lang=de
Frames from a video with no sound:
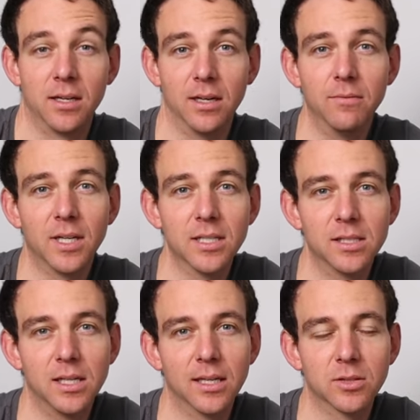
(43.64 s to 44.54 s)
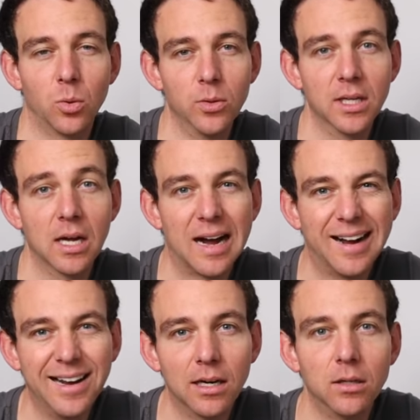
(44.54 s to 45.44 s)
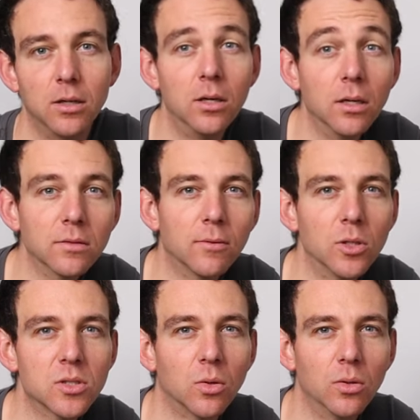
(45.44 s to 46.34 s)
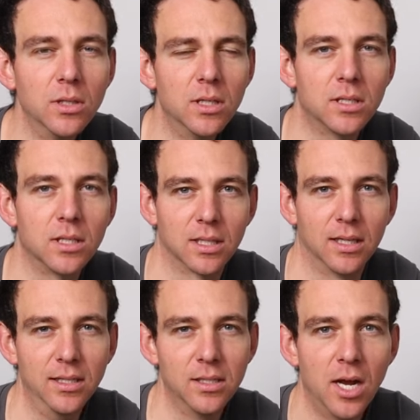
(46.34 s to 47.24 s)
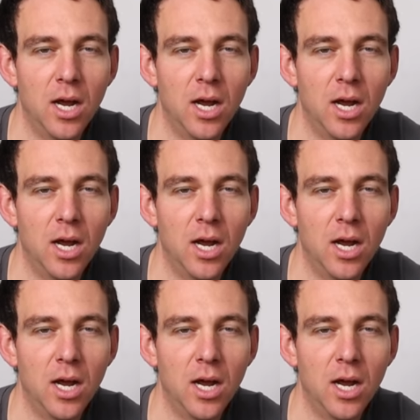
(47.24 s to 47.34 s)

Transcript: Dann weiß die Elektronik, ah, irgendwo ist eine Undichtigkeit